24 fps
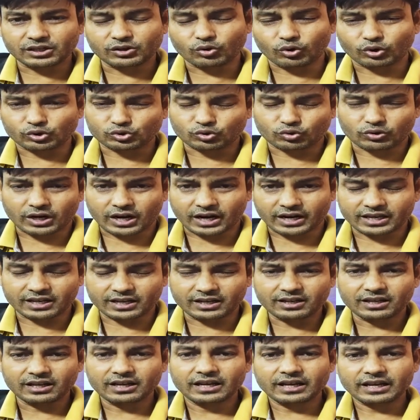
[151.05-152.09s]
তিনি নজর
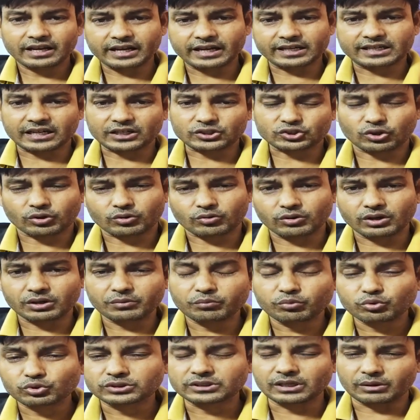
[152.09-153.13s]
রাখেন এটা সকলেই
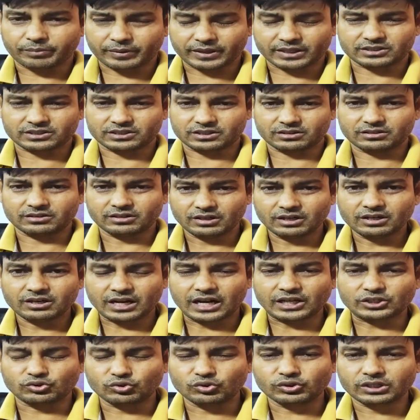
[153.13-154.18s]
বুঝতে পারছেন
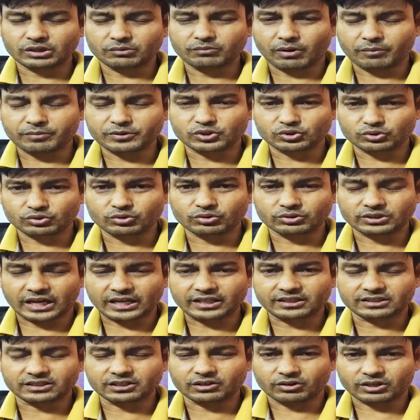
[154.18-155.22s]
রাজনৈতিকভাবে যদিও
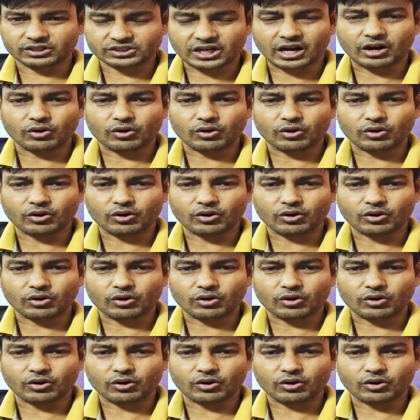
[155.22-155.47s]
দায়িত্বে অনেক